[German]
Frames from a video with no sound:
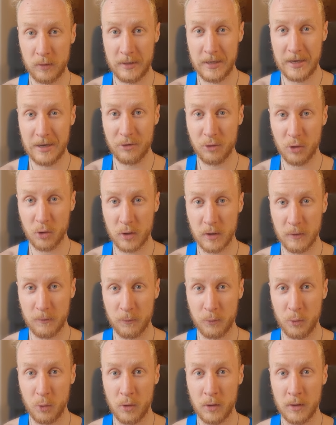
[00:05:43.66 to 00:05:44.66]
Und der sorgt
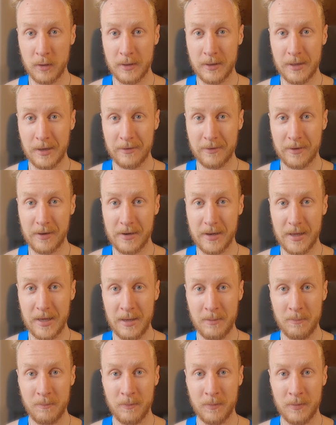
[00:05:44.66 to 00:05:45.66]
dafür, dass halt
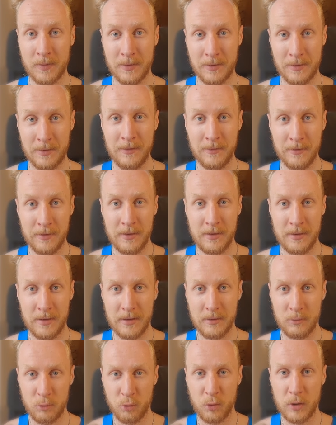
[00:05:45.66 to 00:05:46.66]
eben
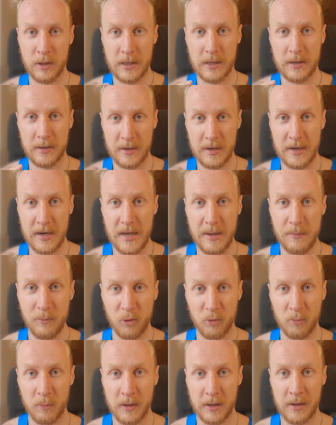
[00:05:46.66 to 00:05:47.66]
diese sogenannten
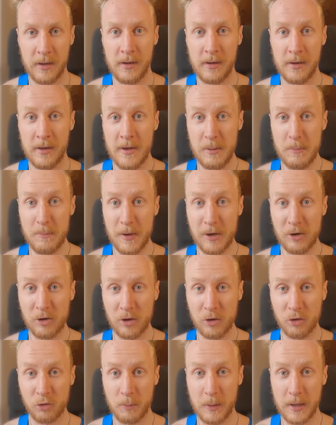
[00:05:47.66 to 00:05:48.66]
Lebensmittel viel
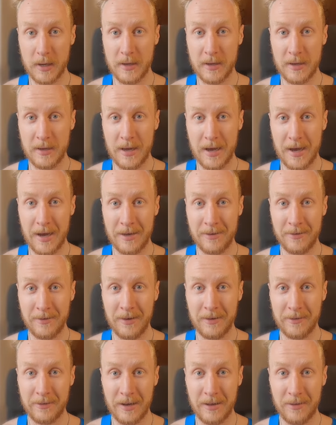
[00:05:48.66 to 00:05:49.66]
besser schmecken, als sie
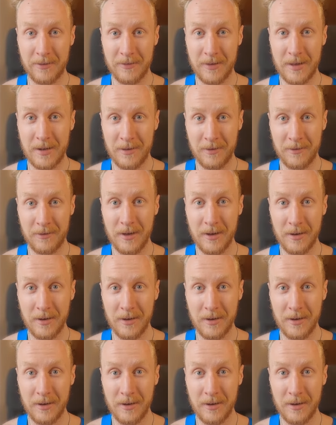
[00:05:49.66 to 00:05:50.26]
es letzten Endes